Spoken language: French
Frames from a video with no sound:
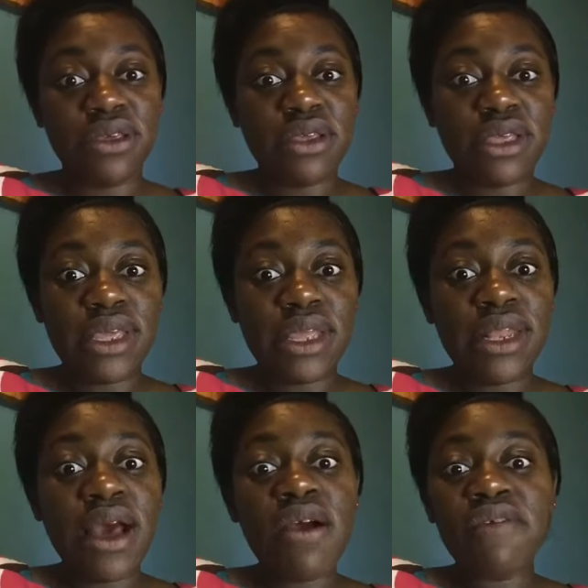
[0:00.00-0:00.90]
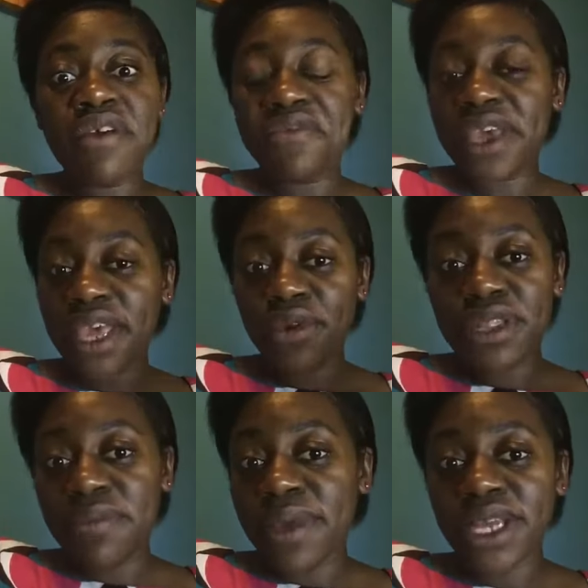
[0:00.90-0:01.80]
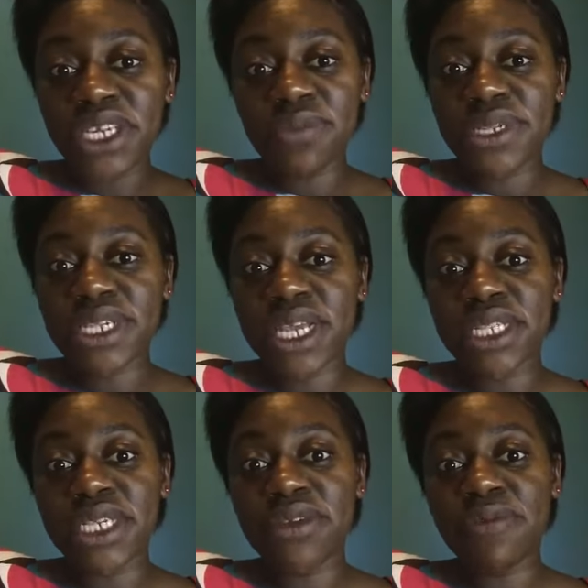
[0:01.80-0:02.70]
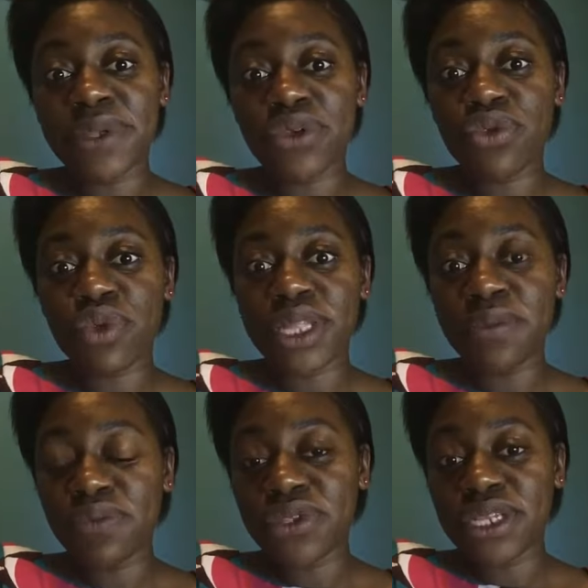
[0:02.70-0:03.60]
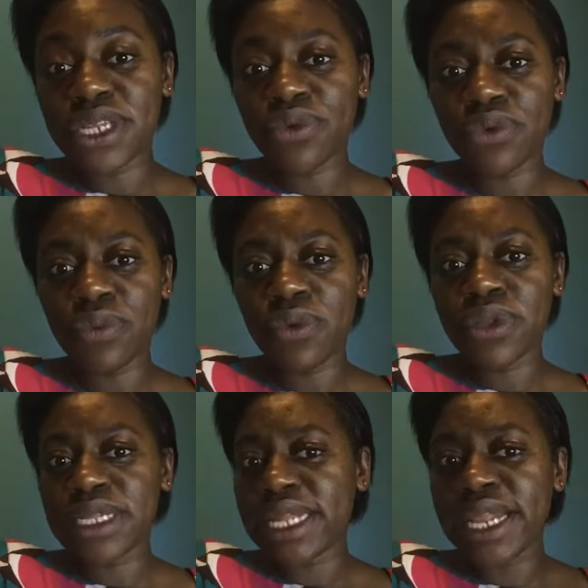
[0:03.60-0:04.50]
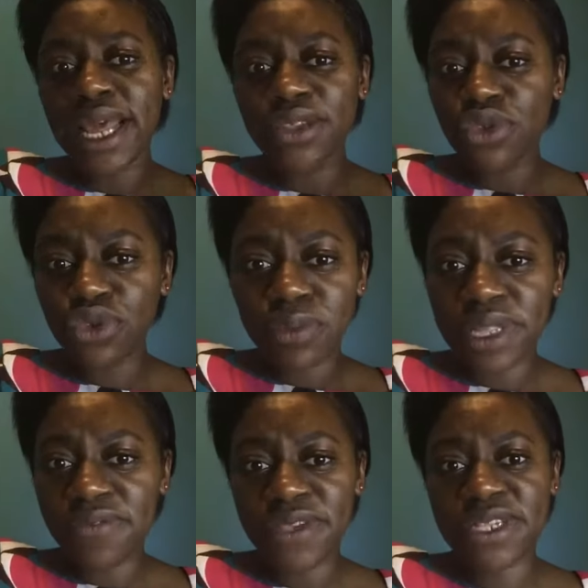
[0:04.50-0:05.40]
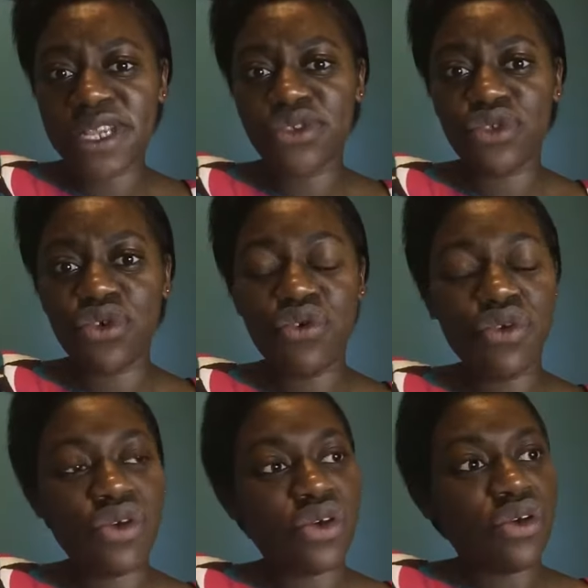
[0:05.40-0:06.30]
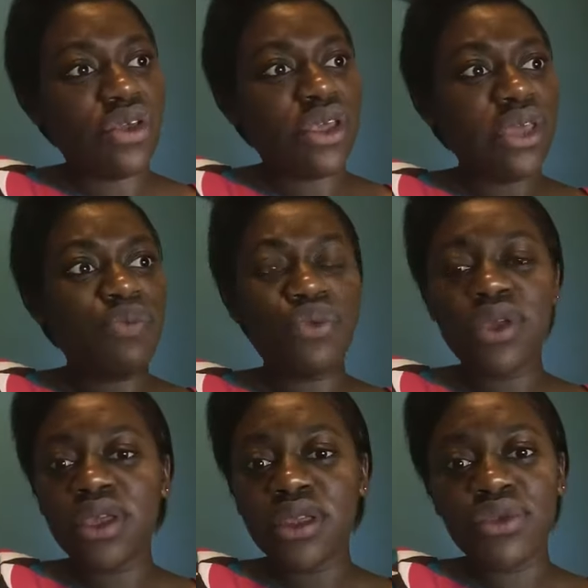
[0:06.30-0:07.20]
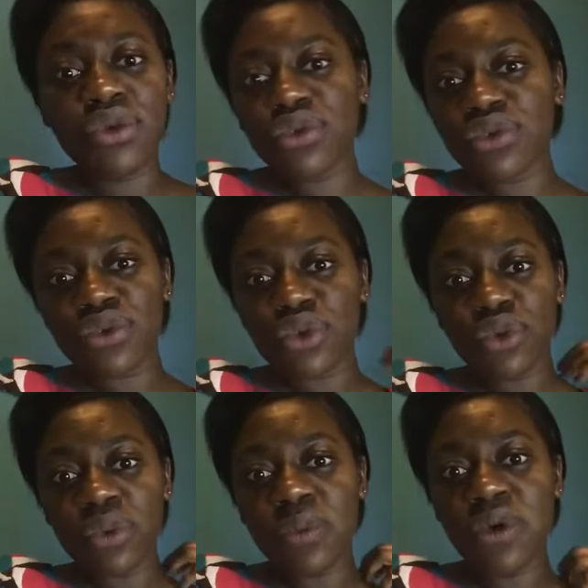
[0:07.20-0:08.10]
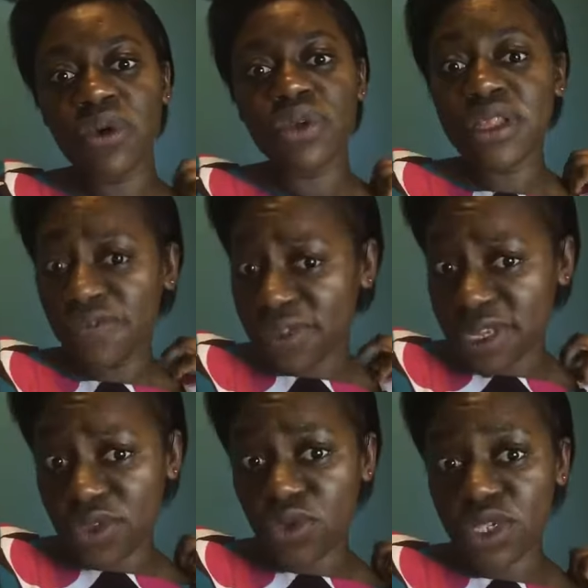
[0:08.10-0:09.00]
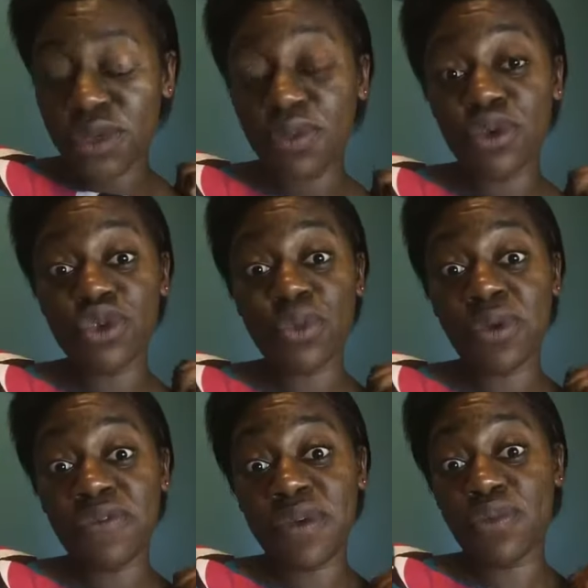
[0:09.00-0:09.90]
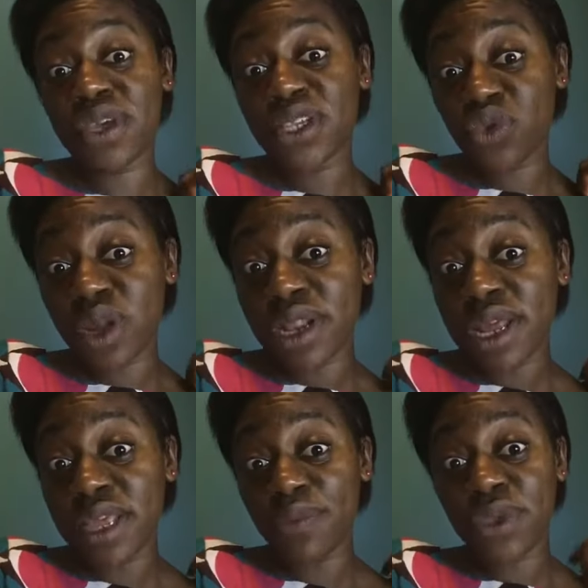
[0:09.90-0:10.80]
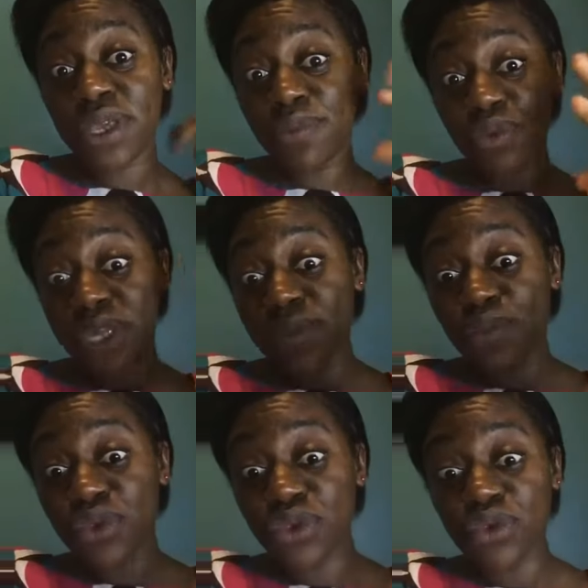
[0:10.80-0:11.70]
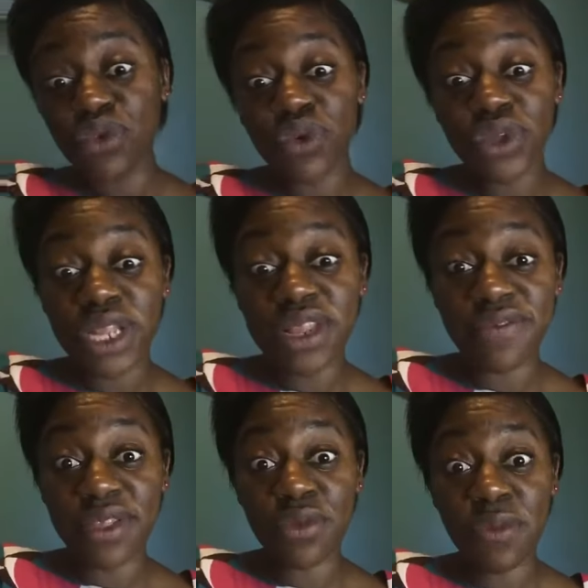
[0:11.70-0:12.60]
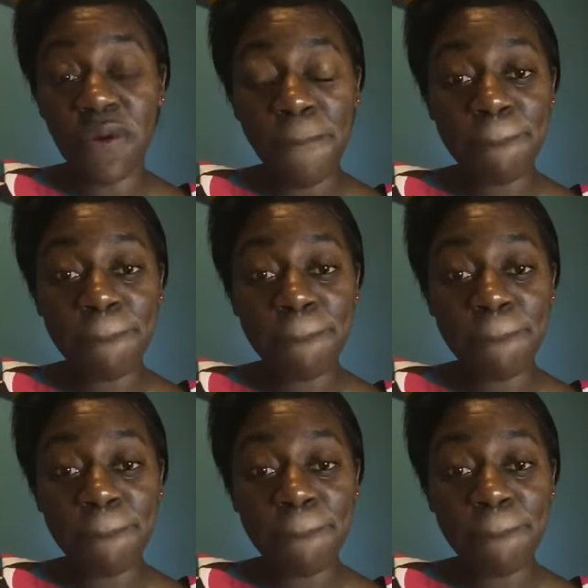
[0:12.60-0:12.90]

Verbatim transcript: Et là, on va faire quelques démarches administratives parce qu'on doit déposer des documents, les déclarations de manifestation et puis d'autres documents, une invitation aussi pour le sous-préfet pour qu'il soit là et puis pour qu'il puisse couronner l'événement.